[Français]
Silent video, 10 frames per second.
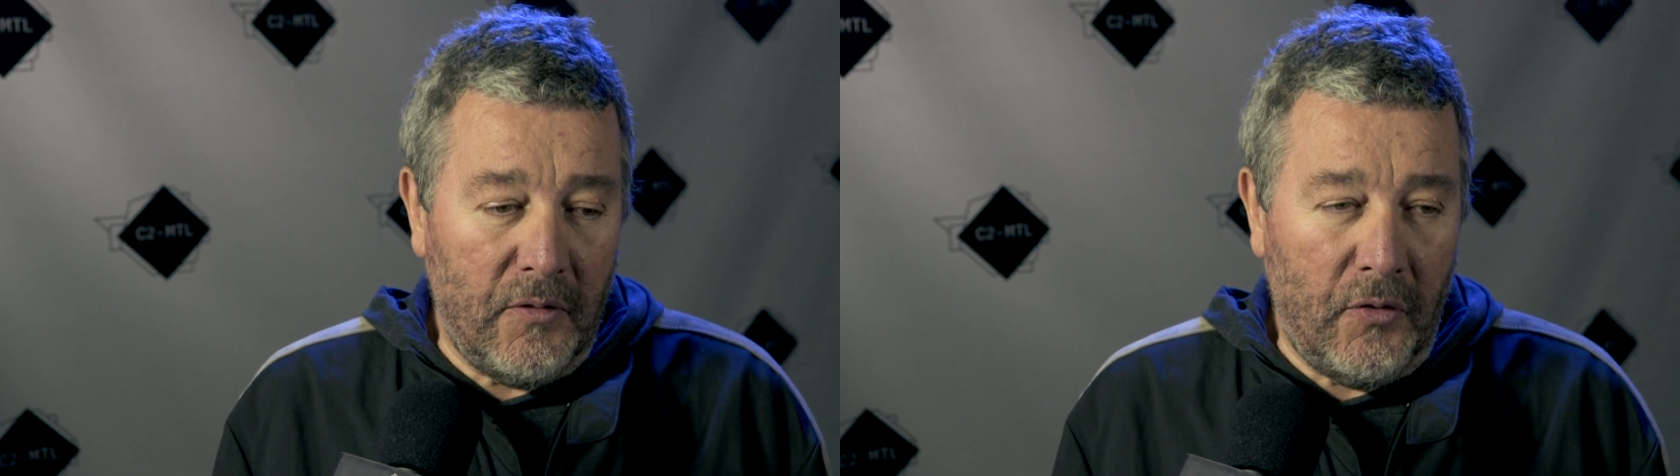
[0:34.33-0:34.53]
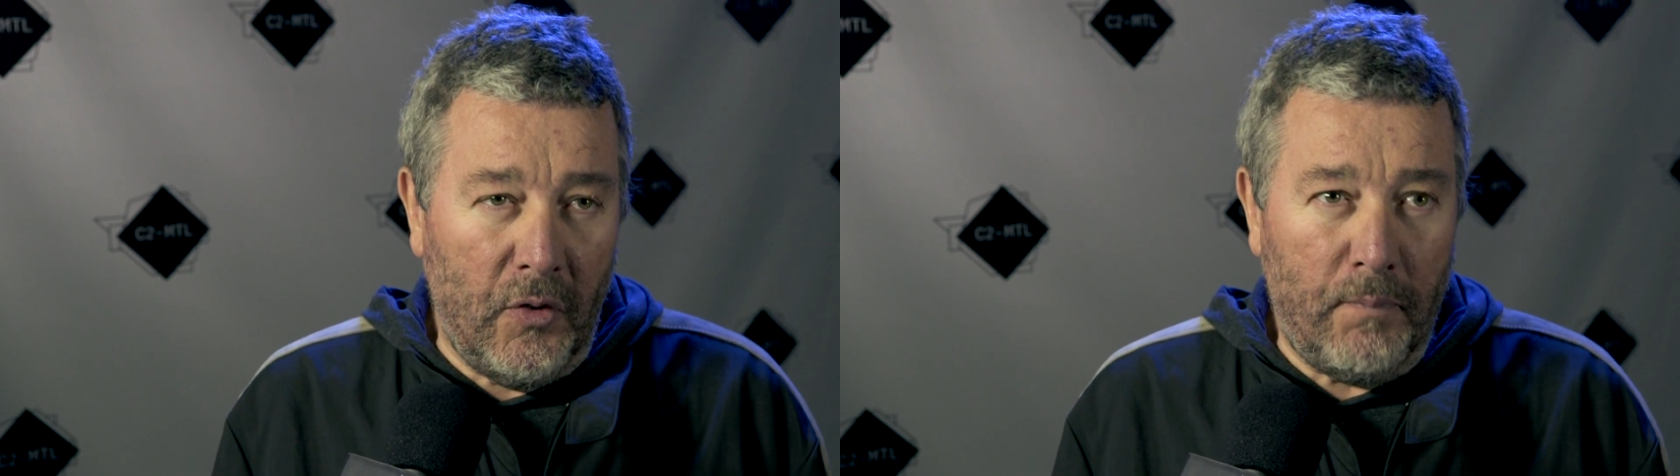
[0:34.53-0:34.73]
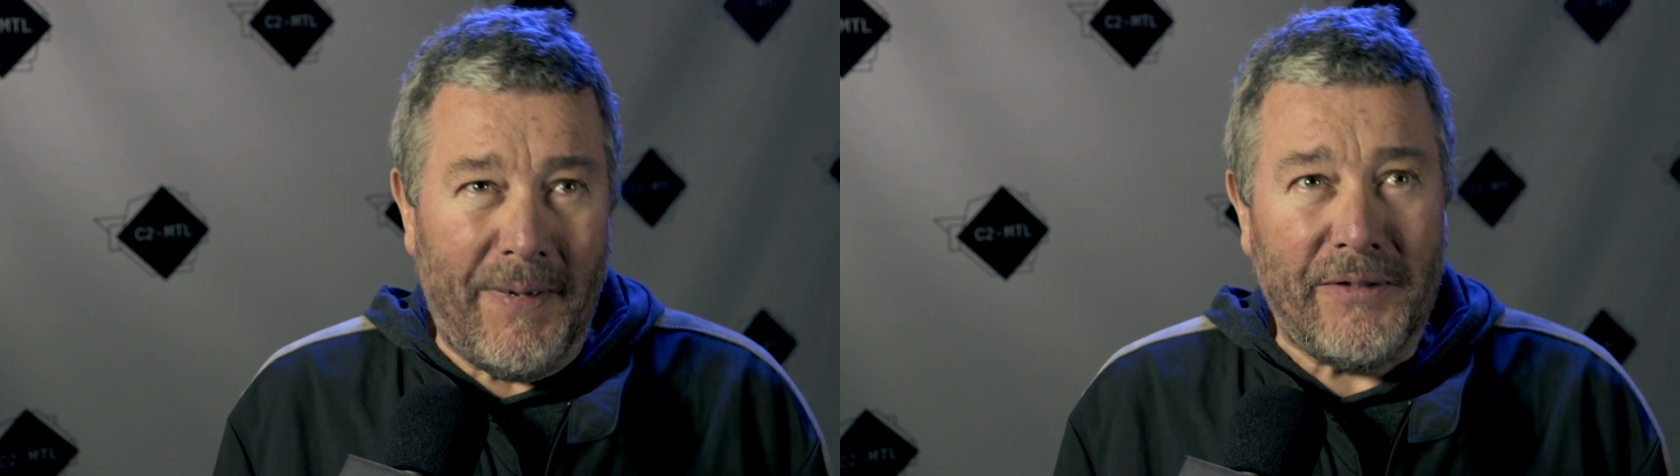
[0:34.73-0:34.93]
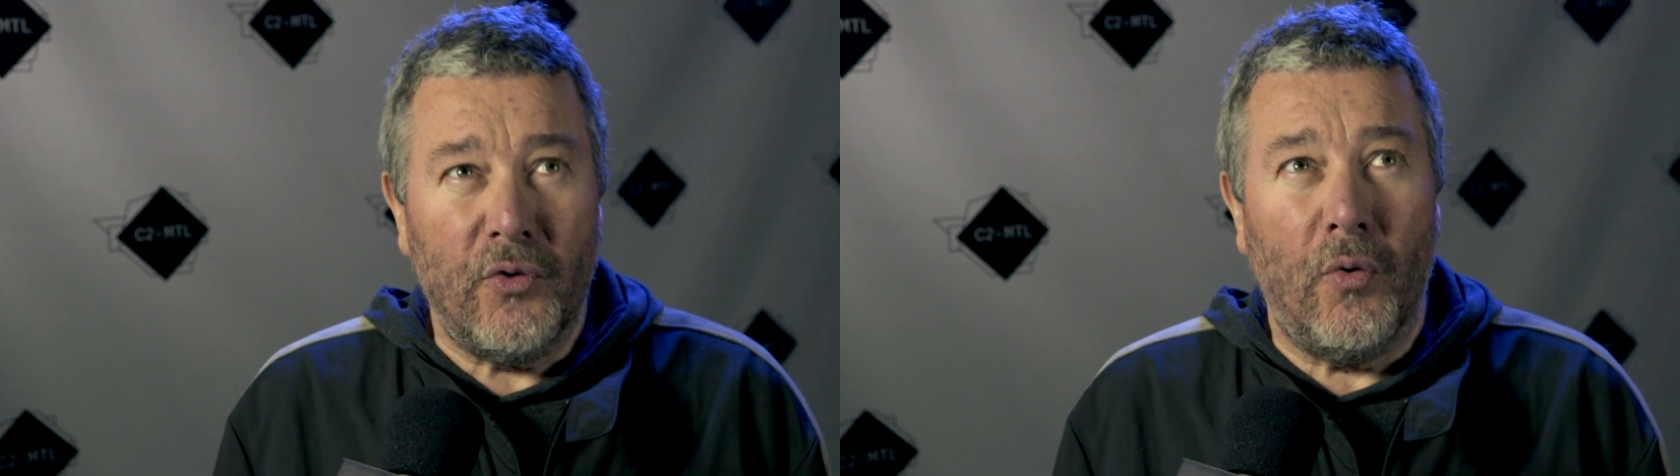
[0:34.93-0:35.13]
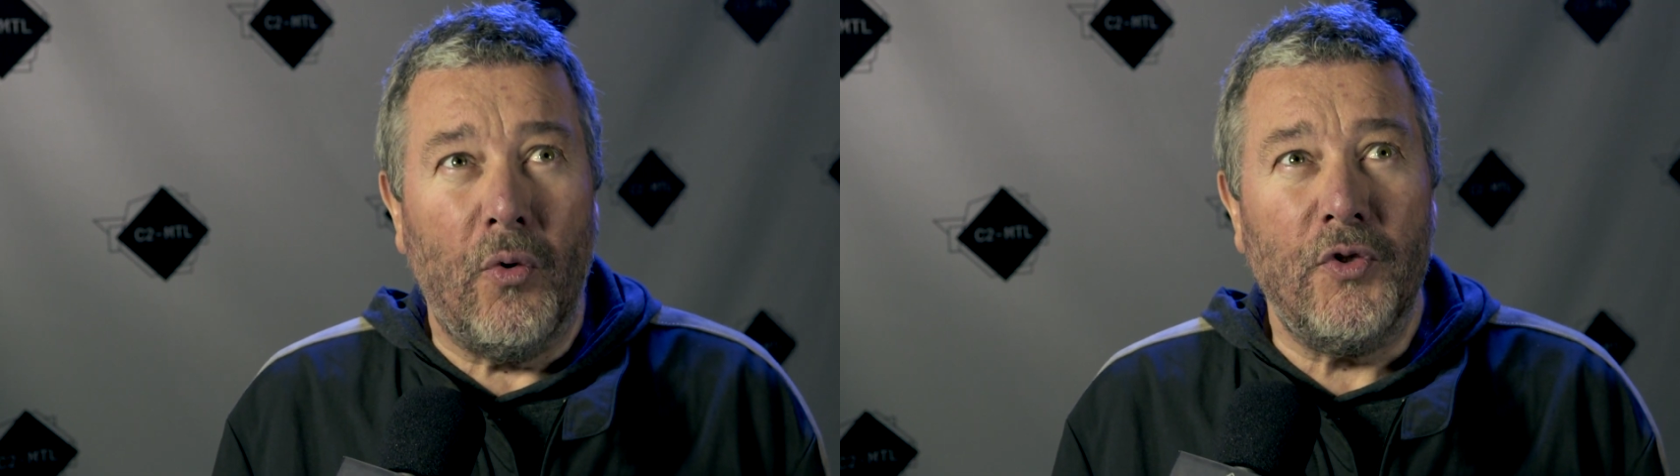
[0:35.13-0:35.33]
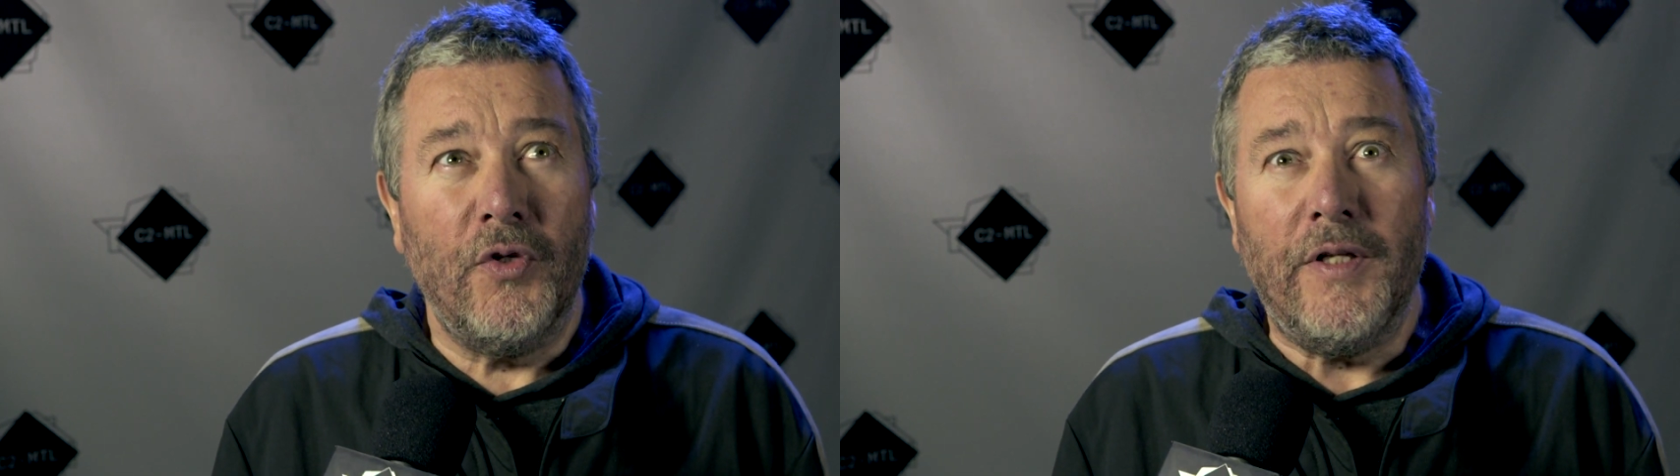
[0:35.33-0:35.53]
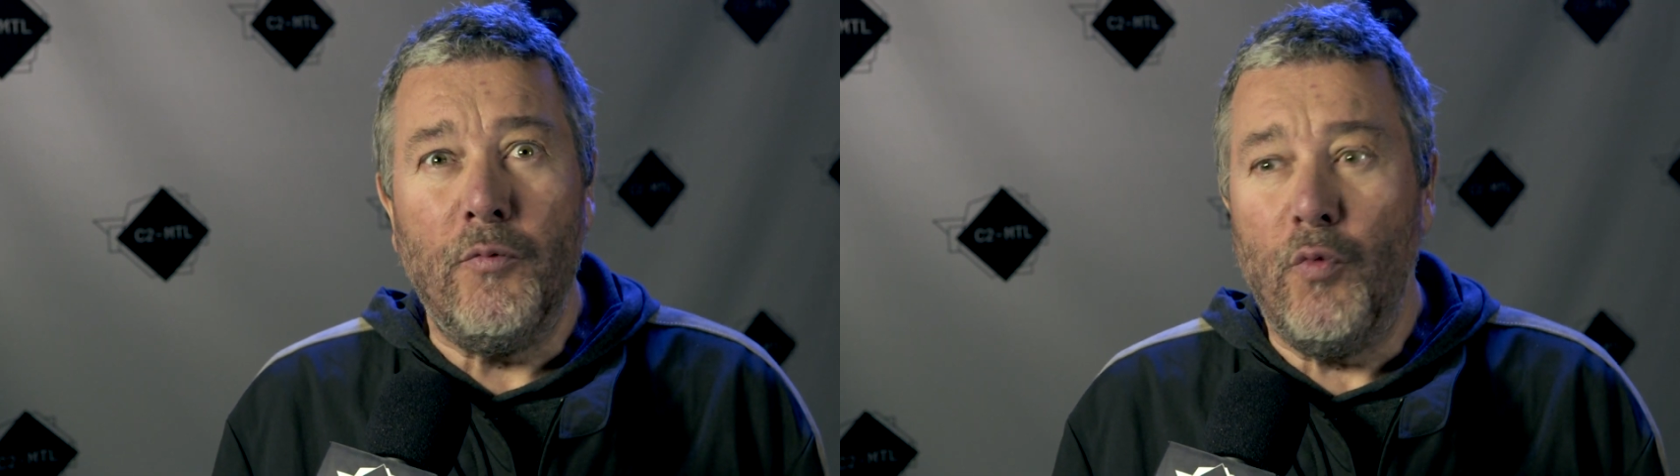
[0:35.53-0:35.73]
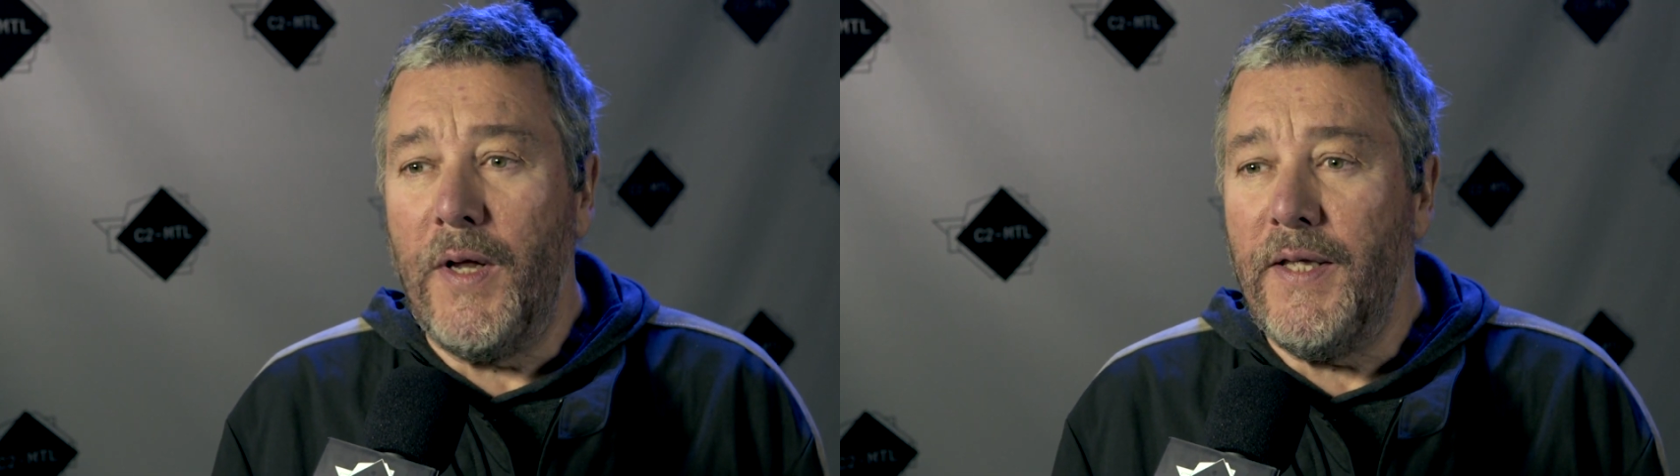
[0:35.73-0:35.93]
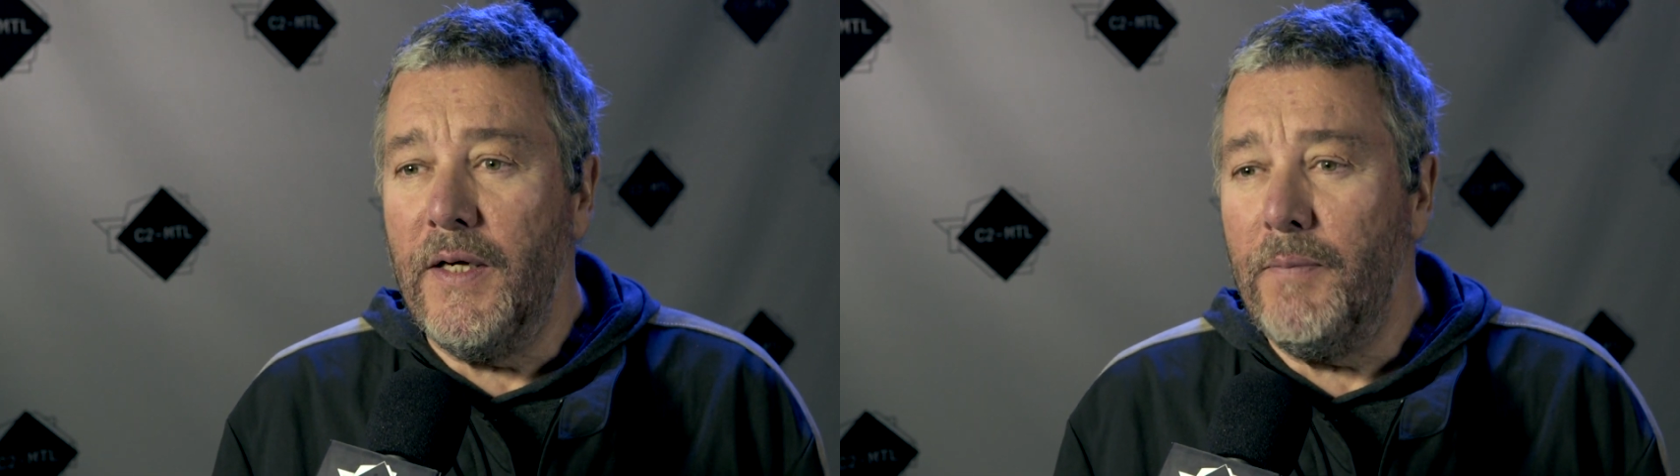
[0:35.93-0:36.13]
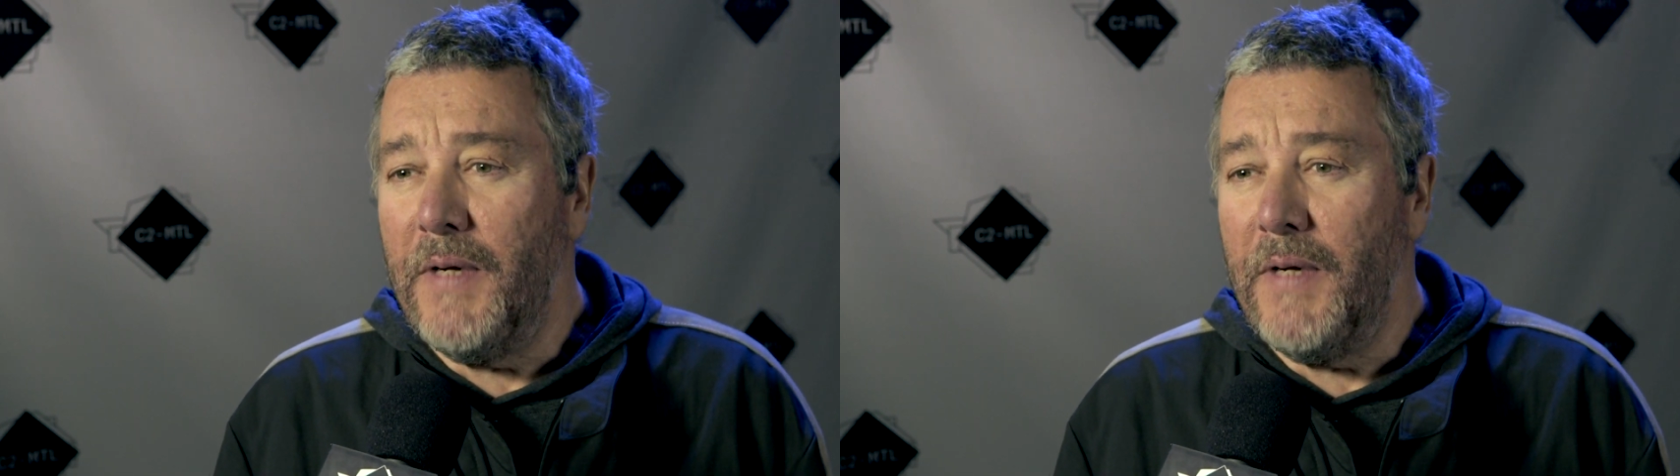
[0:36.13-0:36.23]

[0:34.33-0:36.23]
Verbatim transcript: ne pas trop donner de moyens,